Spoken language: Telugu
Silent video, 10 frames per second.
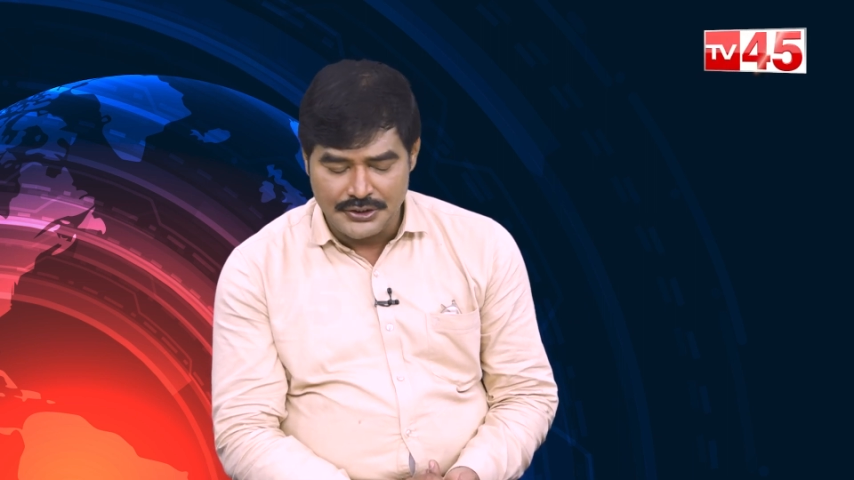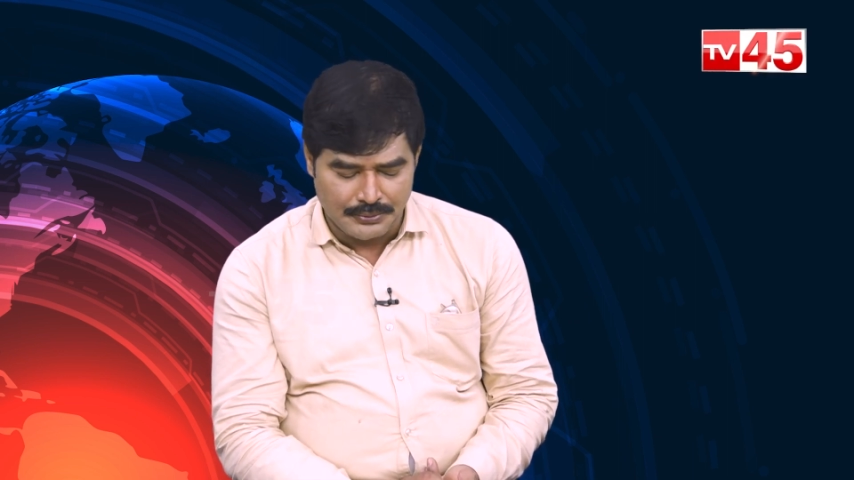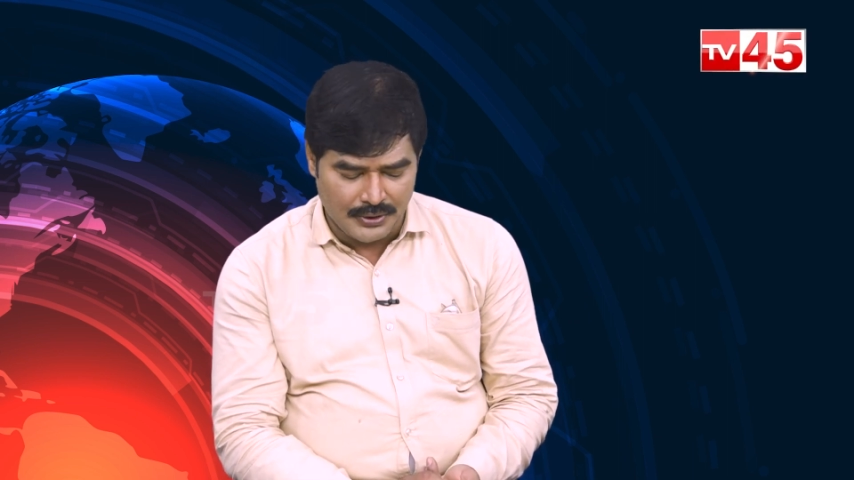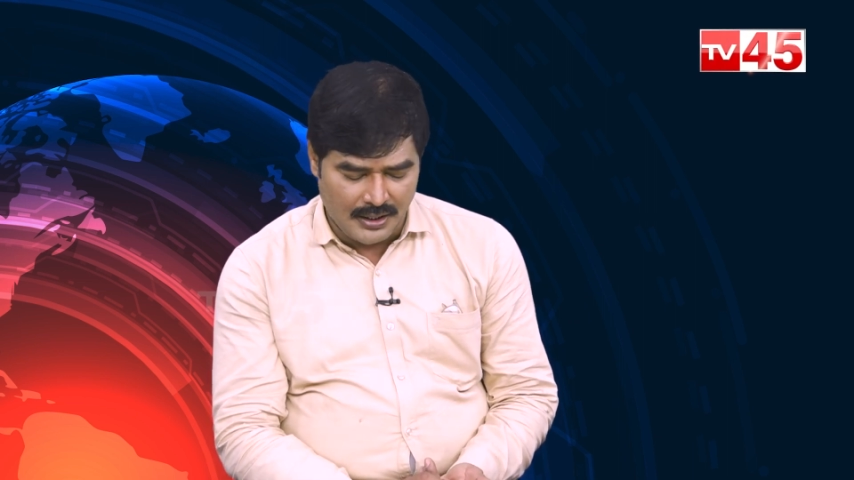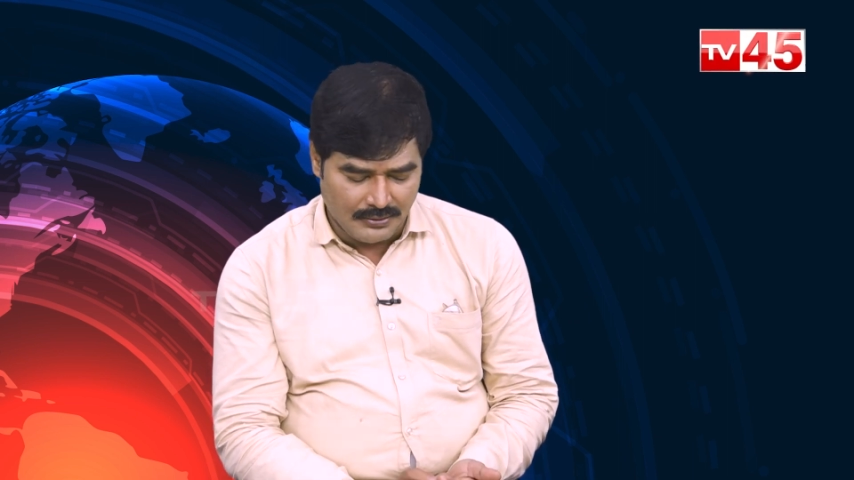అని
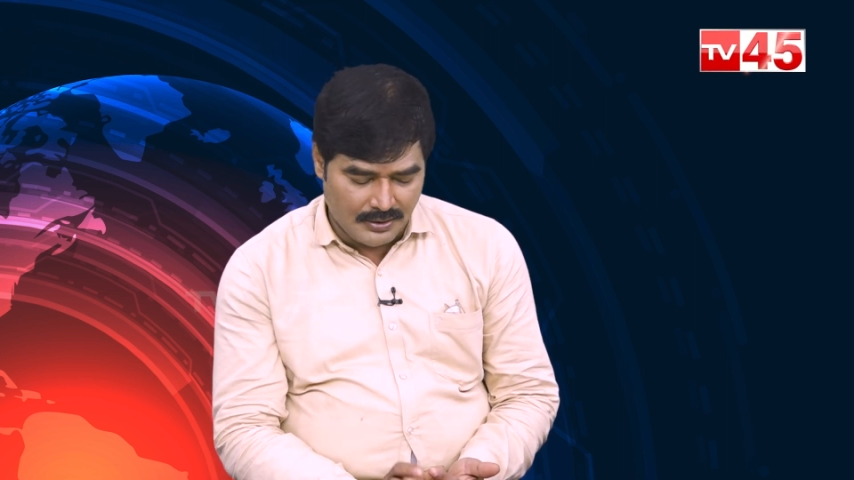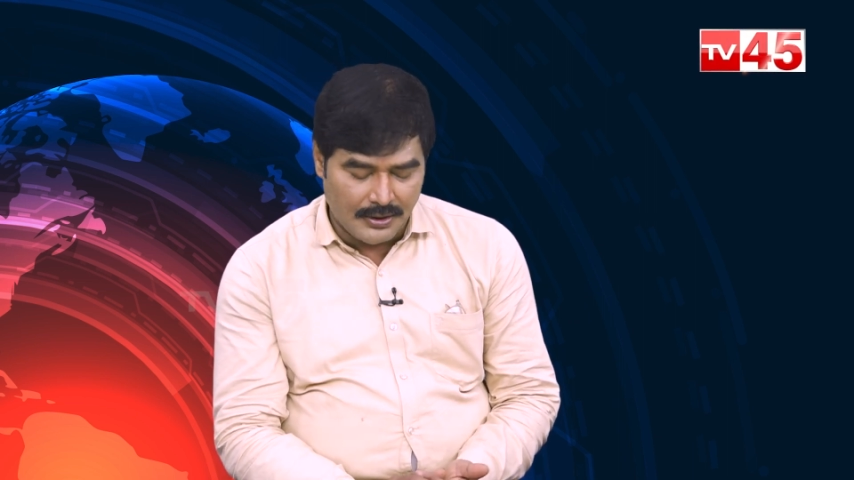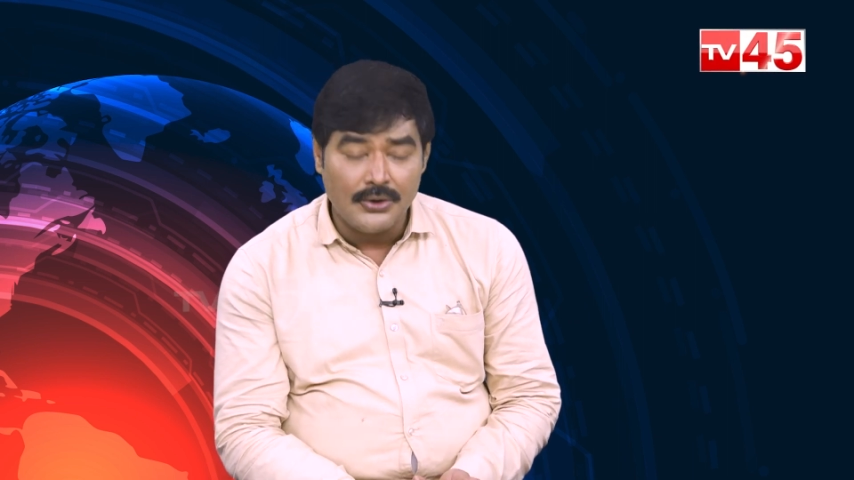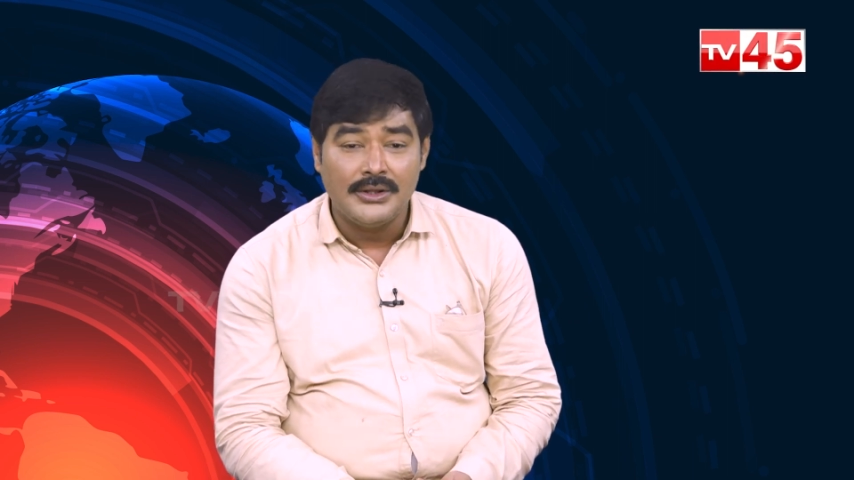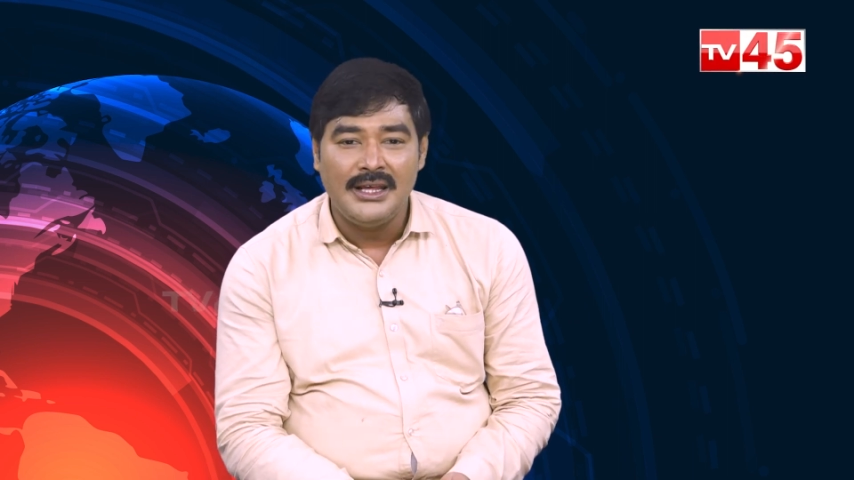చెప్తున్నారు
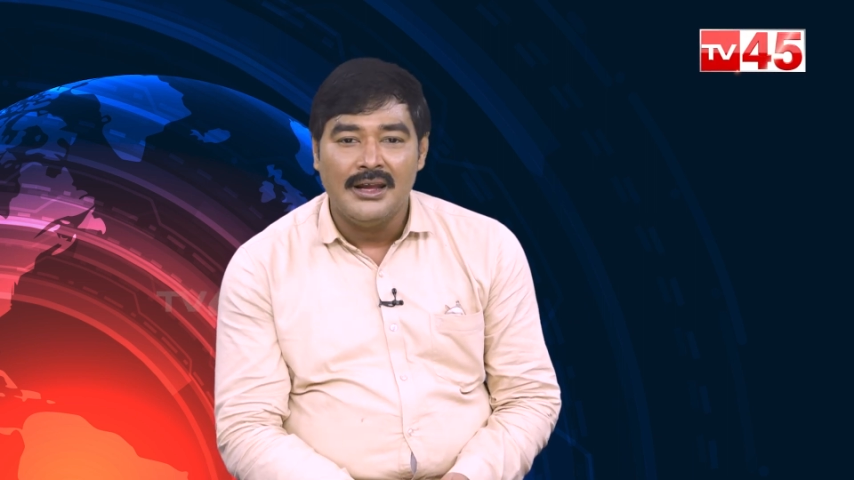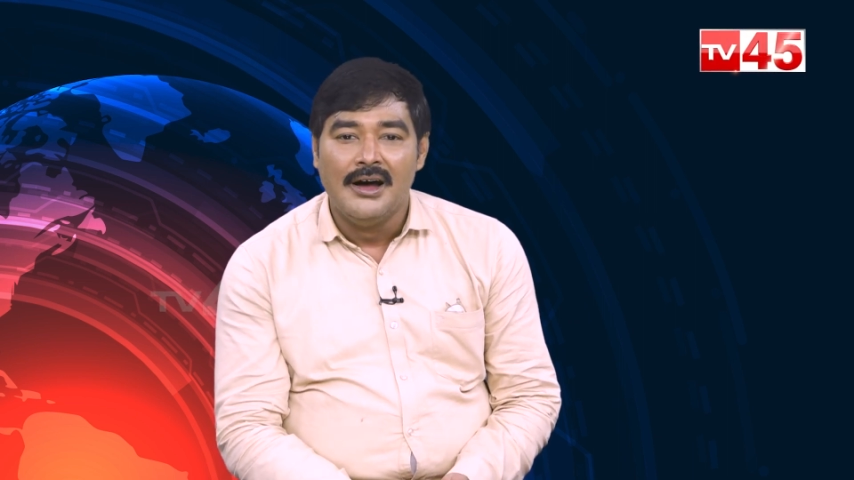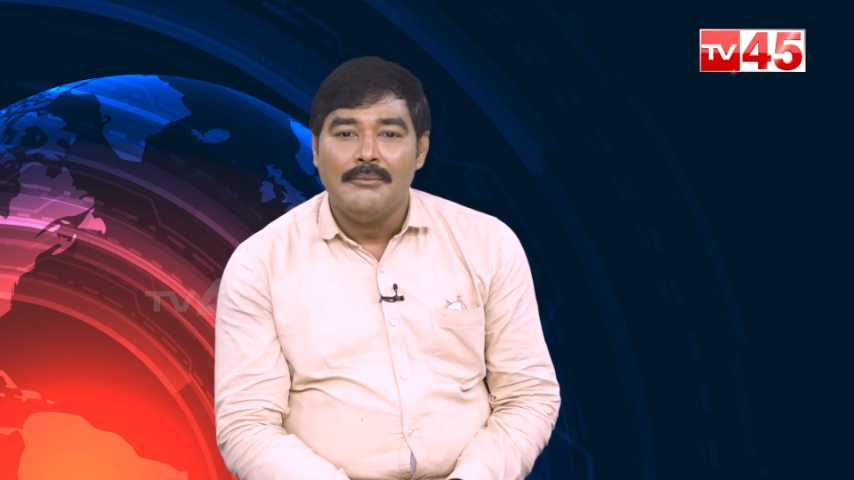రెండోది